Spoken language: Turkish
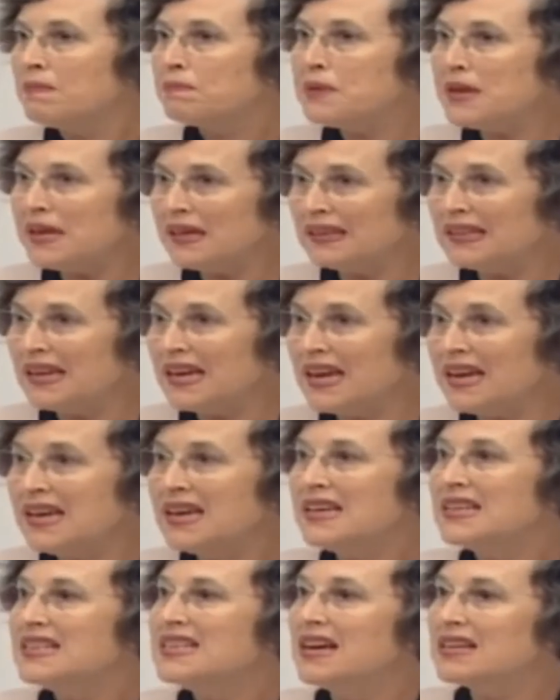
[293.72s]
bir de
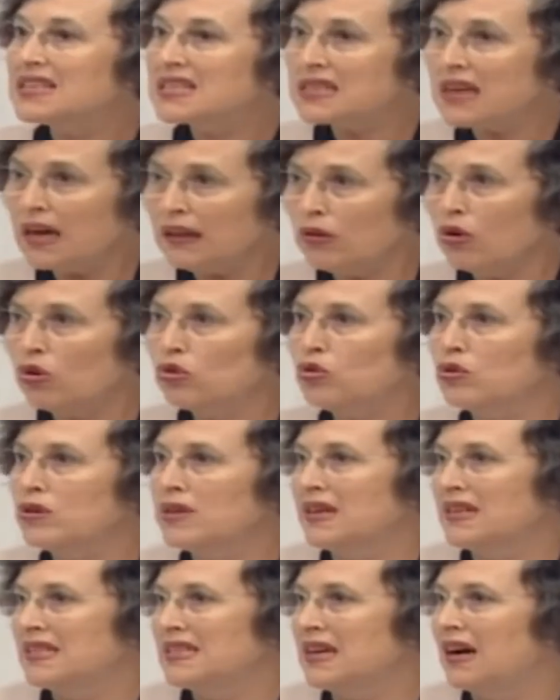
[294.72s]
yasal
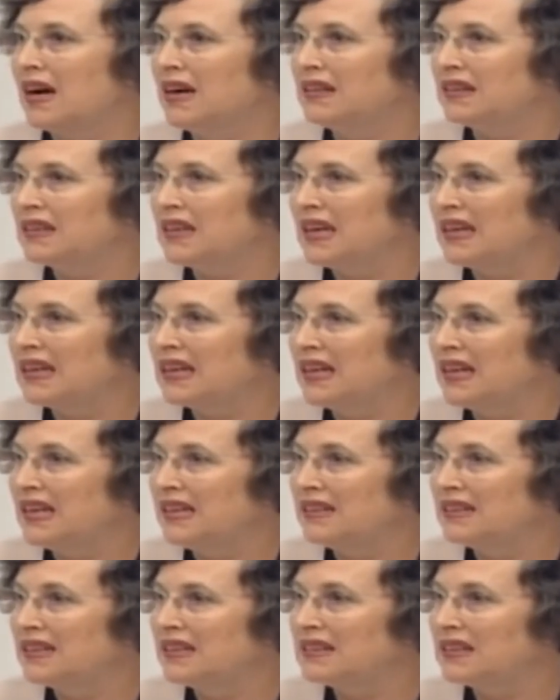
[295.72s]
okuryazarlık
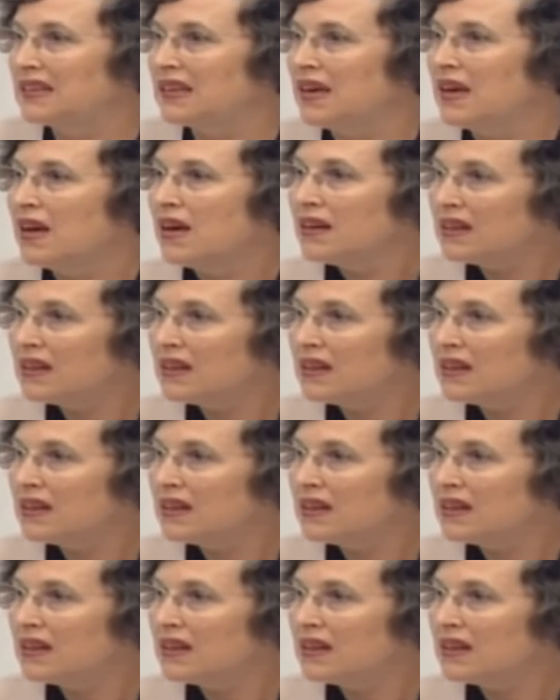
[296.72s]
ekleyin dedik.